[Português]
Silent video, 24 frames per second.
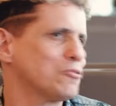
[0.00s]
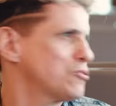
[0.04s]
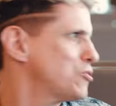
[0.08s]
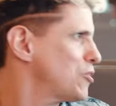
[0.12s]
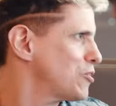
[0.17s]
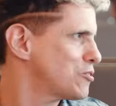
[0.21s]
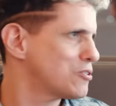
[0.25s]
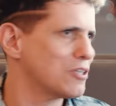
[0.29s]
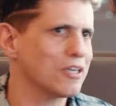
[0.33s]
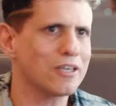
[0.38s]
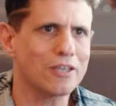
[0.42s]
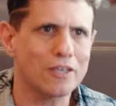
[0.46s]
Eu
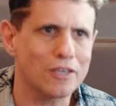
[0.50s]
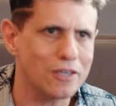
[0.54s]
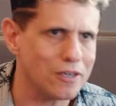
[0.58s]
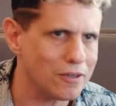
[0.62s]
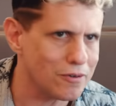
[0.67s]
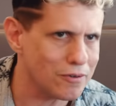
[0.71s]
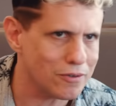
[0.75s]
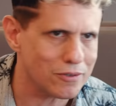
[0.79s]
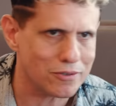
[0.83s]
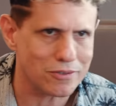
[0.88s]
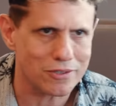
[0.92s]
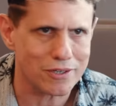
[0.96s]
só sei que
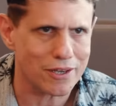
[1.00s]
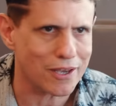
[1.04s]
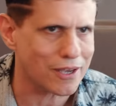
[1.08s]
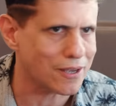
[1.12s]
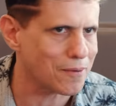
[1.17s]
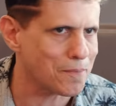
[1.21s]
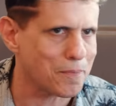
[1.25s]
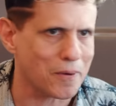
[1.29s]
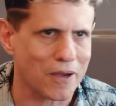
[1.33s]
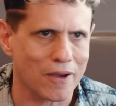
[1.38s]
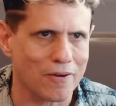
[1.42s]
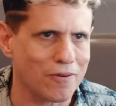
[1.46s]
eu e o
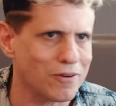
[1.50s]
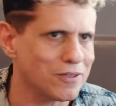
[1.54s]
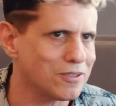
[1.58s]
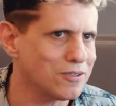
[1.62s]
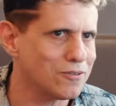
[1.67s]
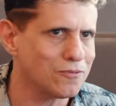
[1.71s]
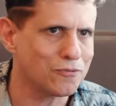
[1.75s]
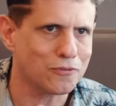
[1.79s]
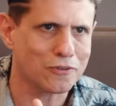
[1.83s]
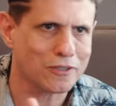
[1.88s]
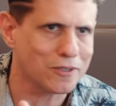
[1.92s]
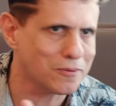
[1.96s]
Zeca
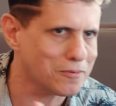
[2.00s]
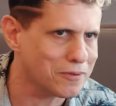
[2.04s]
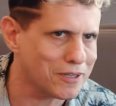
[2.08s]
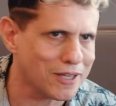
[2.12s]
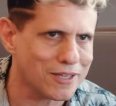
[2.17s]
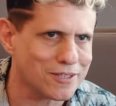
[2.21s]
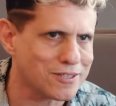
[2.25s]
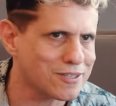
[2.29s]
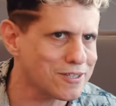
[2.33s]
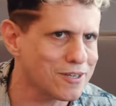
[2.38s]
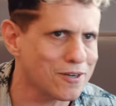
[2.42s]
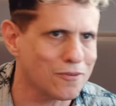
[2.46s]
Pagodinho ficamos
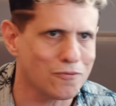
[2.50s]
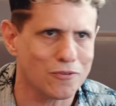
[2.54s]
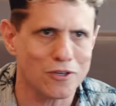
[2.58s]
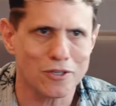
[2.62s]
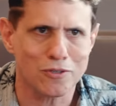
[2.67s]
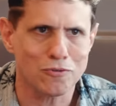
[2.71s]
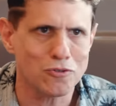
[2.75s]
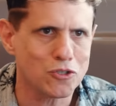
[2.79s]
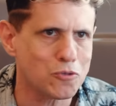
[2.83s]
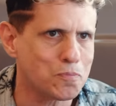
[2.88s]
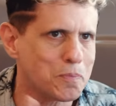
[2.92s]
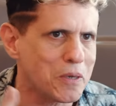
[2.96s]
na
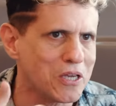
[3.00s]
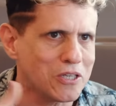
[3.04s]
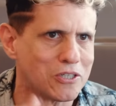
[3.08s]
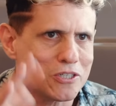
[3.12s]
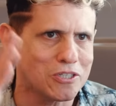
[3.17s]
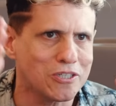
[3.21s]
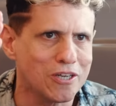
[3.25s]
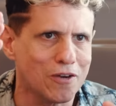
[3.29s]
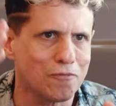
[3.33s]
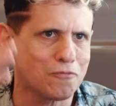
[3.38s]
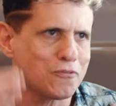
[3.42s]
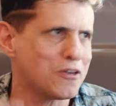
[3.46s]
cerveja, no
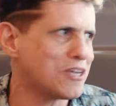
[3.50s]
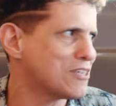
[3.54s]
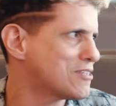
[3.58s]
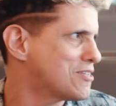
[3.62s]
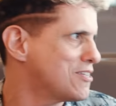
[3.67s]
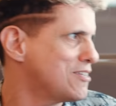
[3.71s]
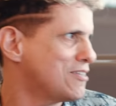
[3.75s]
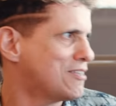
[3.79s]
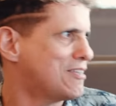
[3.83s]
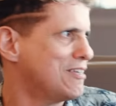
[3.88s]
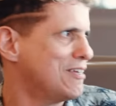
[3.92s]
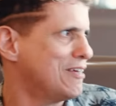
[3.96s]
espetinho, a
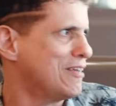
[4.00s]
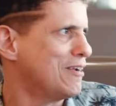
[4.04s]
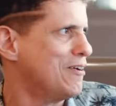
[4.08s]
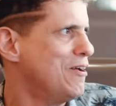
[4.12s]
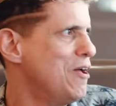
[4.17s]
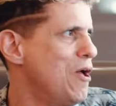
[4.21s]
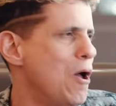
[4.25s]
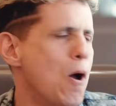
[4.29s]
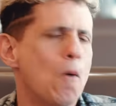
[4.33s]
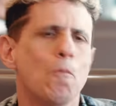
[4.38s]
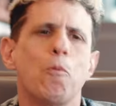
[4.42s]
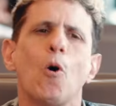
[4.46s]
festa inteira.
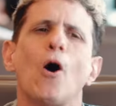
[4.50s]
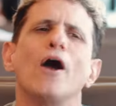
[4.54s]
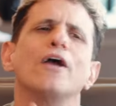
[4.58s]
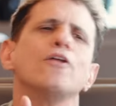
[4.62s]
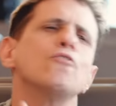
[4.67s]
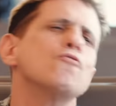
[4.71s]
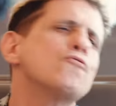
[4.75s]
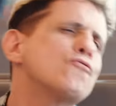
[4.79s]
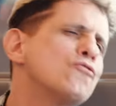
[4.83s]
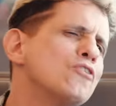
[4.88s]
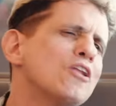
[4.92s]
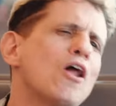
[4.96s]
Pô,
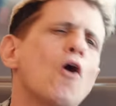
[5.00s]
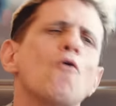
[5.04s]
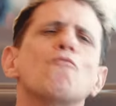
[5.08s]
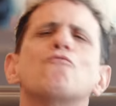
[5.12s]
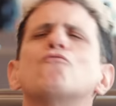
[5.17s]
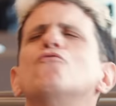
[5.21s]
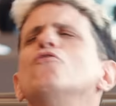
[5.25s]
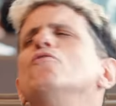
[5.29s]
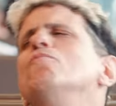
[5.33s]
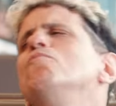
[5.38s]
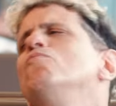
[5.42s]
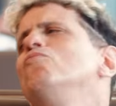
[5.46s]
aí no final
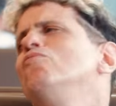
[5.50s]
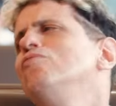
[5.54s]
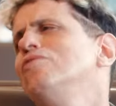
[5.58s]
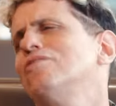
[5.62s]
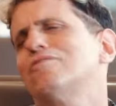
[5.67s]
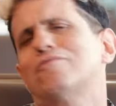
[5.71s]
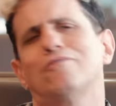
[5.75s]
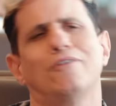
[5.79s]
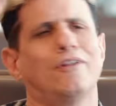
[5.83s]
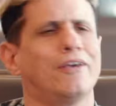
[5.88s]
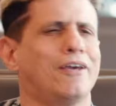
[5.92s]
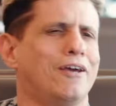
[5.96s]
foi
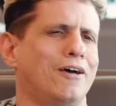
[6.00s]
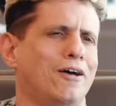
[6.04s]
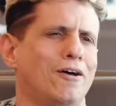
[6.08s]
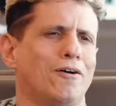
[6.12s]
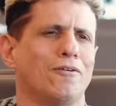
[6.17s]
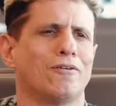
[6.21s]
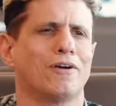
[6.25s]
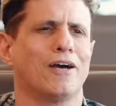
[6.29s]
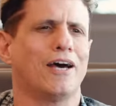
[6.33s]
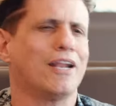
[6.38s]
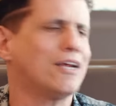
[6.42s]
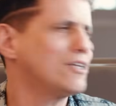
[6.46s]
muito
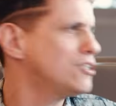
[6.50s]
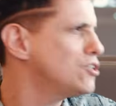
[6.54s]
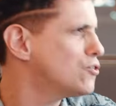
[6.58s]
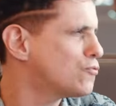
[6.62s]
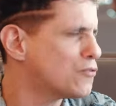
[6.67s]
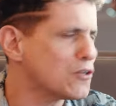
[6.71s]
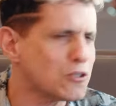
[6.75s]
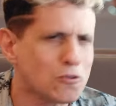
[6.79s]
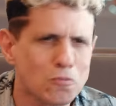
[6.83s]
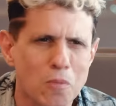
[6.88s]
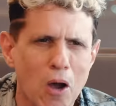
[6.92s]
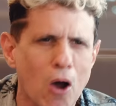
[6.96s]
legal, cara. A
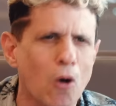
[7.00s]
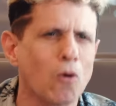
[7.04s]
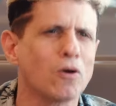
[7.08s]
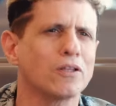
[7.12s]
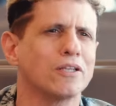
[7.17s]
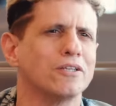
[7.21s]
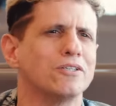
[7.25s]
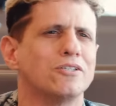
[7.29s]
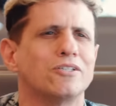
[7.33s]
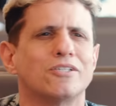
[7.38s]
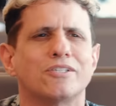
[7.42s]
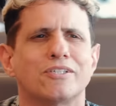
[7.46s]
gente fez uma
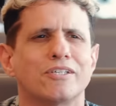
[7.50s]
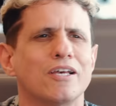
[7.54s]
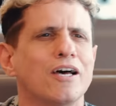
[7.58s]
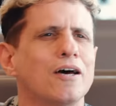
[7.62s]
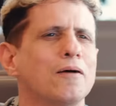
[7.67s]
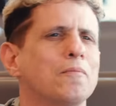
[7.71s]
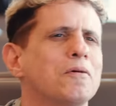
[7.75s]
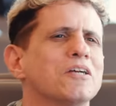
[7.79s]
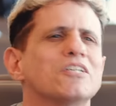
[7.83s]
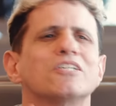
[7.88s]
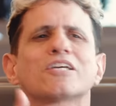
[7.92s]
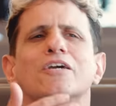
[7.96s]
roda de
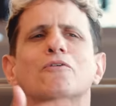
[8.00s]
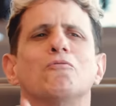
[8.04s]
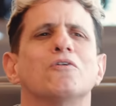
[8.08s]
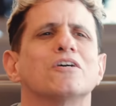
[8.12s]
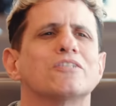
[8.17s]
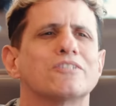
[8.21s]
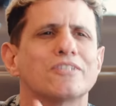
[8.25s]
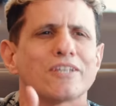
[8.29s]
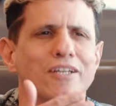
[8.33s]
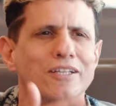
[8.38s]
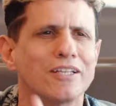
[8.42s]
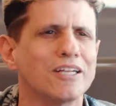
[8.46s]
samba, chegou
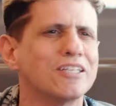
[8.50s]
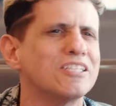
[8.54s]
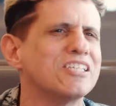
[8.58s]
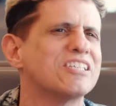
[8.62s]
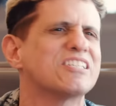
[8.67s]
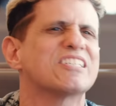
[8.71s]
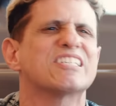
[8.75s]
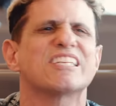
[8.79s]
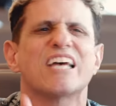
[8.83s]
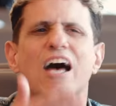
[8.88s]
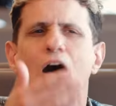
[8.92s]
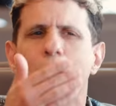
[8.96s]
a sanda de
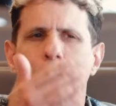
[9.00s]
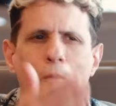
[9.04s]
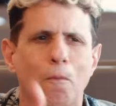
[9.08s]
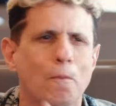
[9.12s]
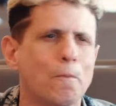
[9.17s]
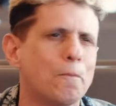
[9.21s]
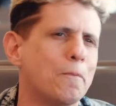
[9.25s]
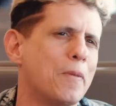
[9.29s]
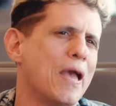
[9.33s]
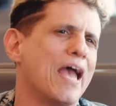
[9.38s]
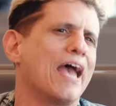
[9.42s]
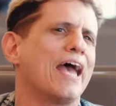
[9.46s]
Sal,
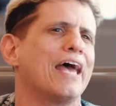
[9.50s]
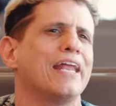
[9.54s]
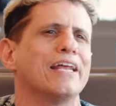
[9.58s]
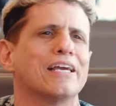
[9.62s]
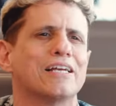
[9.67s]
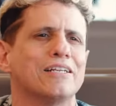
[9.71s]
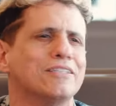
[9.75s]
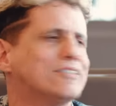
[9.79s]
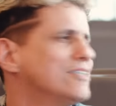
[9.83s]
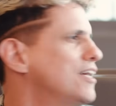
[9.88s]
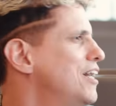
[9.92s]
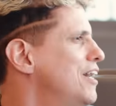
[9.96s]

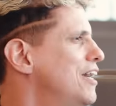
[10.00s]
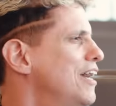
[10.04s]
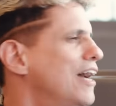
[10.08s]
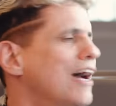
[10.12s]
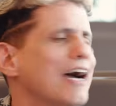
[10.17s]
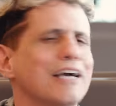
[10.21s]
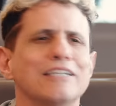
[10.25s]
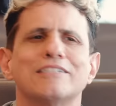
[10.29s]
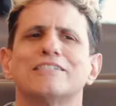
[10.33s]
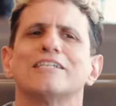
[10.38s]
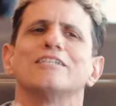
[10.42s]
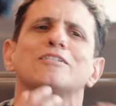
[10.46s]
Péricles.
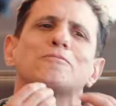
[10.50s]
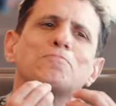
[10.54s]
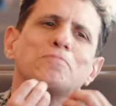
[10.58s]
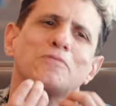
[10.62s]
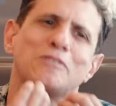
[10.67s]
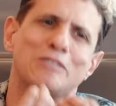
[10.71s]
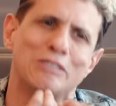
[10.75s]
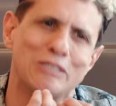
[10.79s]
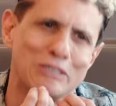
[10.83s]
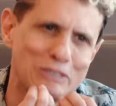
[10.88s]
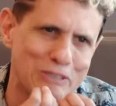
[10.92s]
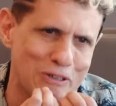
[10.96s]
Aí vocês
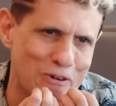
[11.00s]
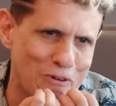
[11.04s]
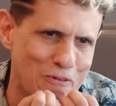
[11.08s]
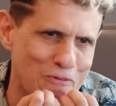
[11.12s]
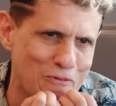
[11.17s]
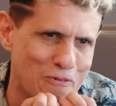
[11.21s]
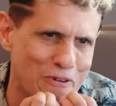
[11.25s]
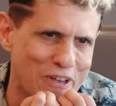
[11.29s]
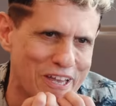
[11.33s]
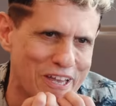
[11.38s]
precisam